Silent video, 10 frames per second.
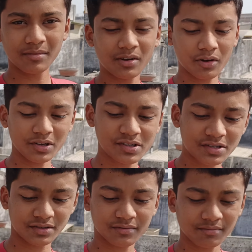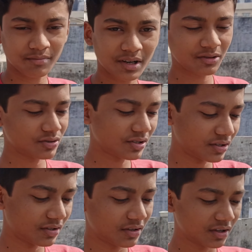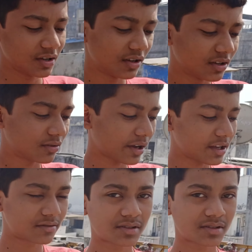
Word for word: नॉइस पॉल्यूशन तो गाइस